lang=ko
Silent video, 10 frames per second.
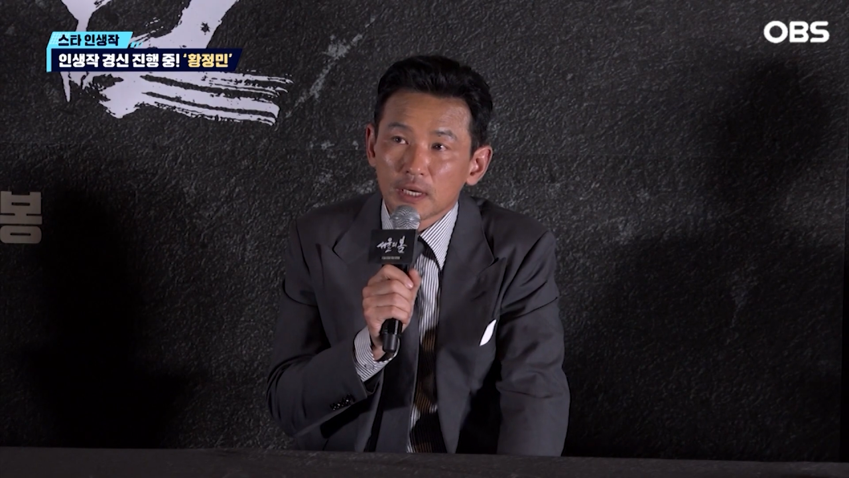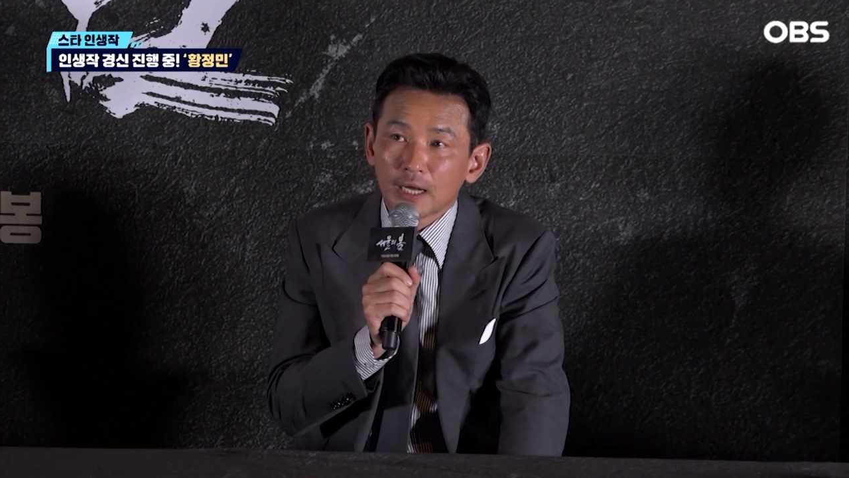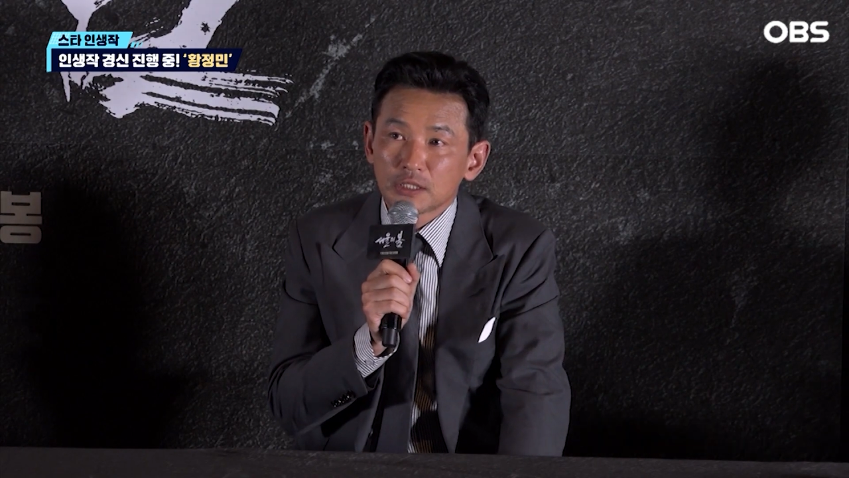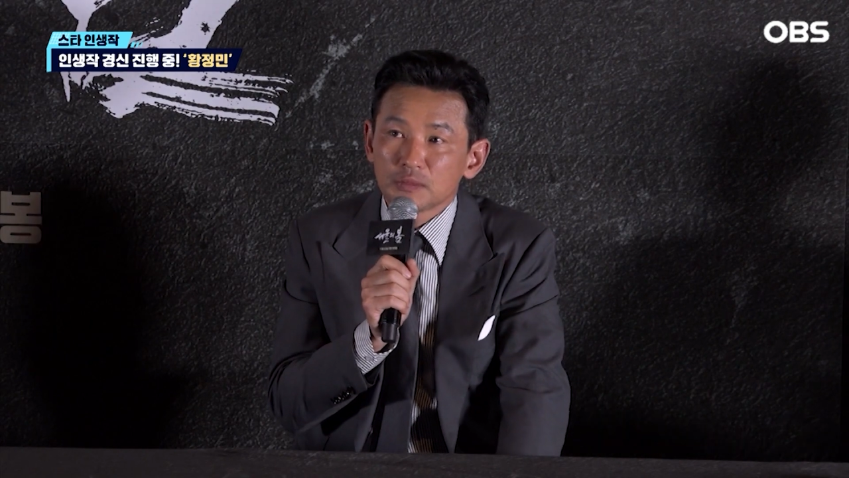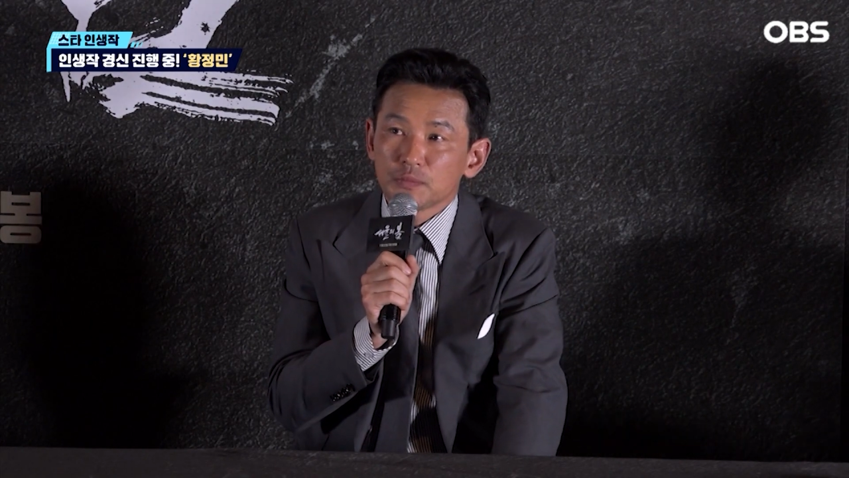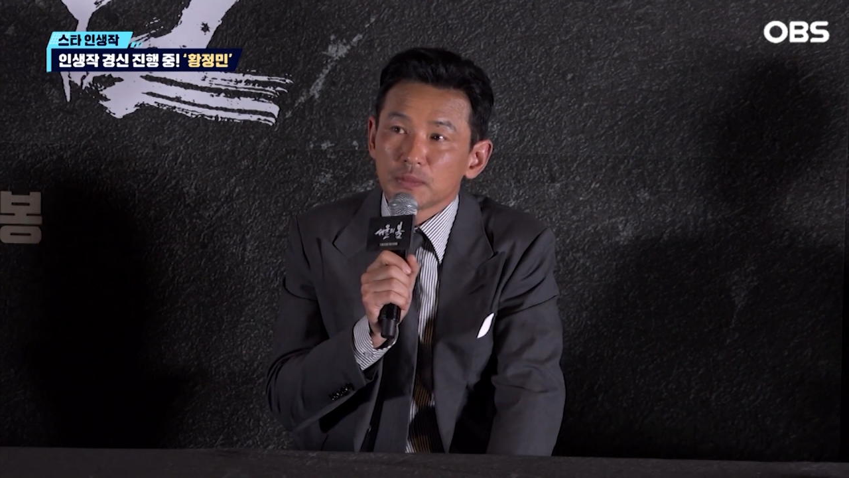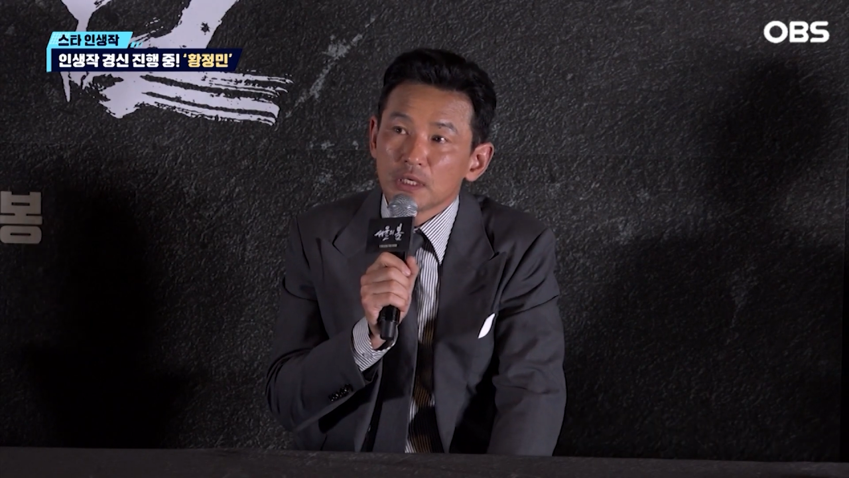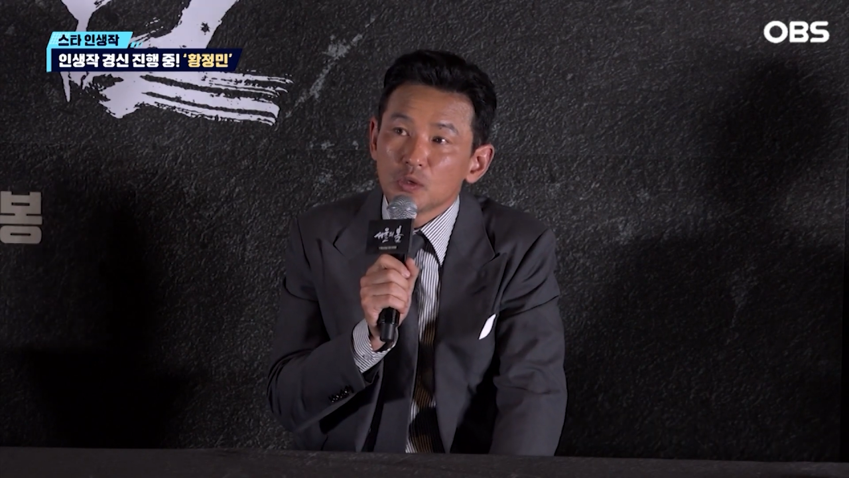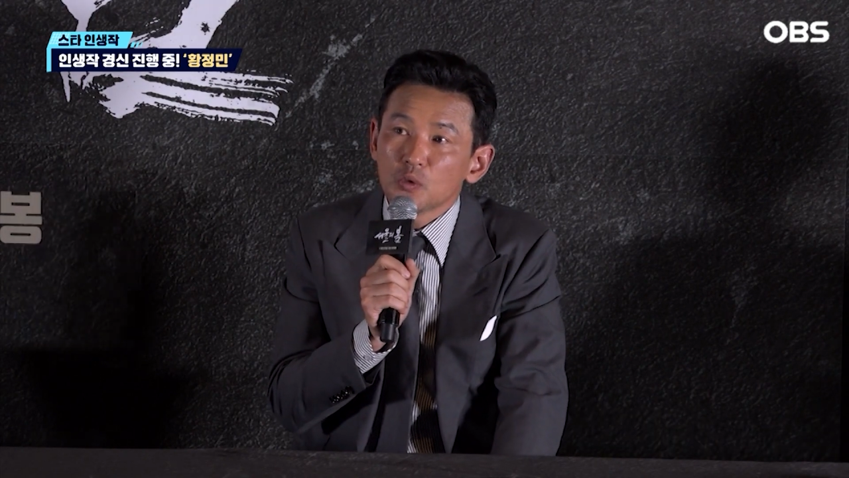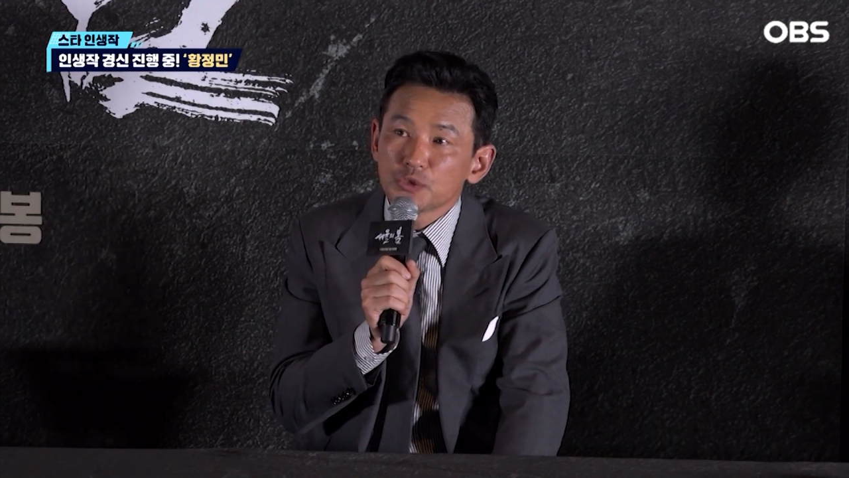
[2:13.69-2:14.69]
아침
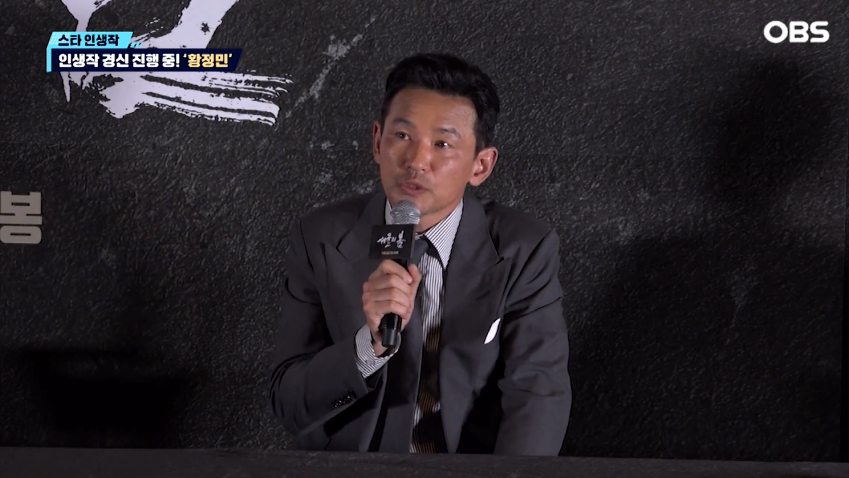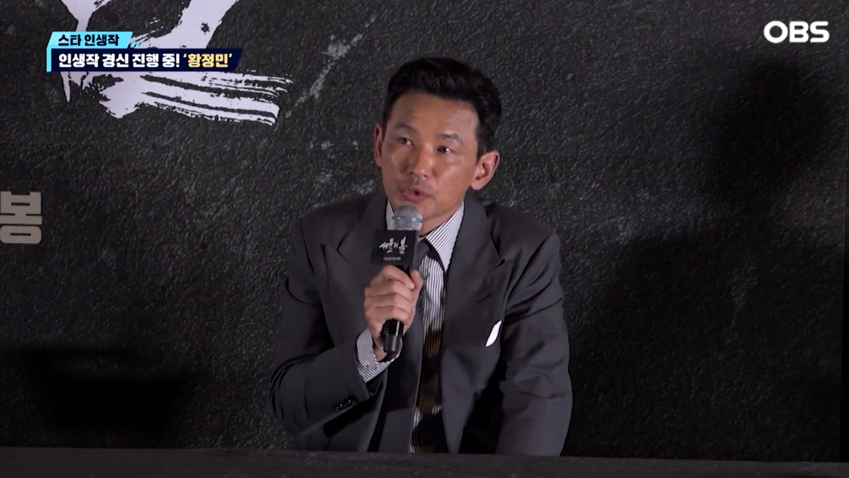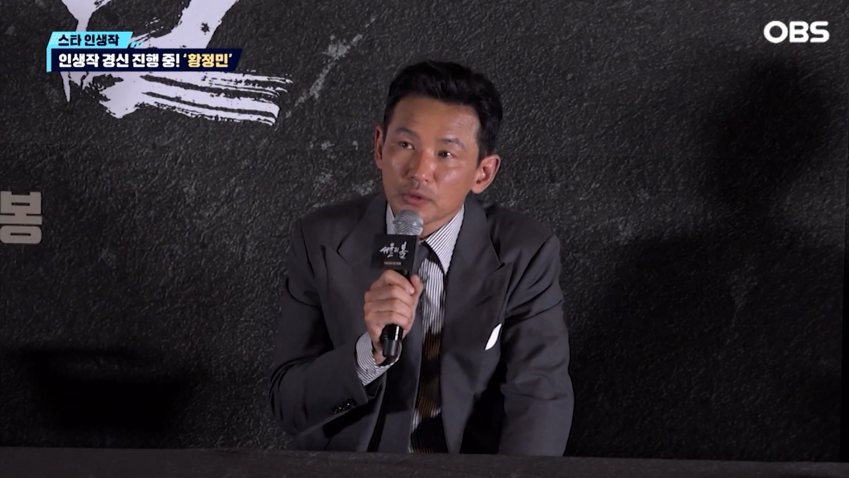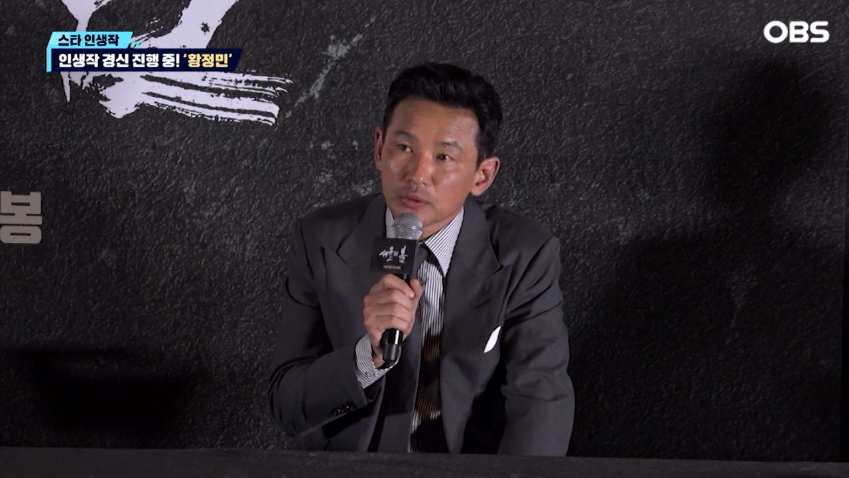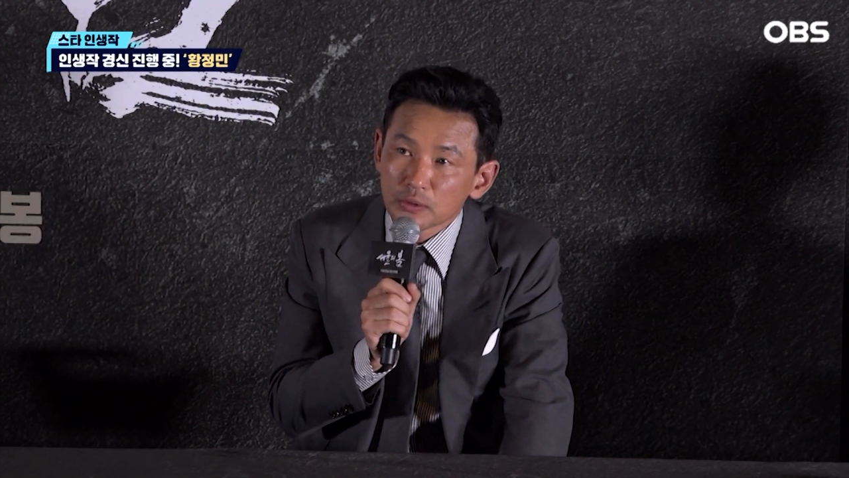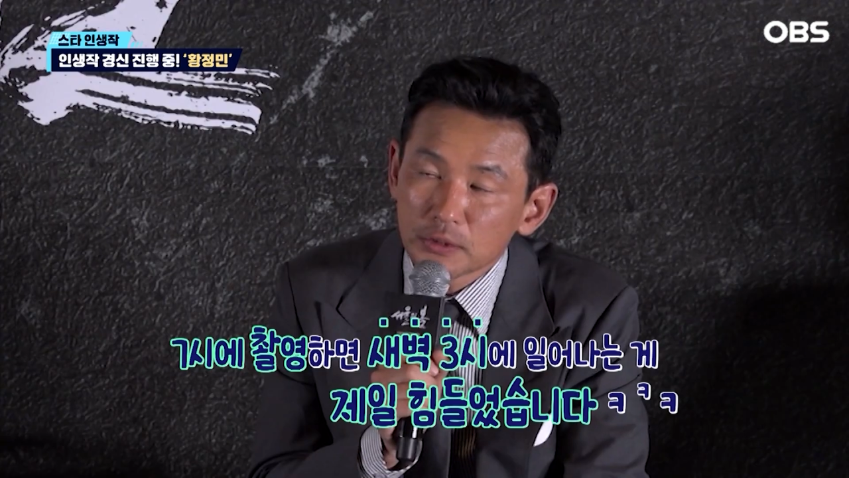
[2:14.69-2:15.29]
7시면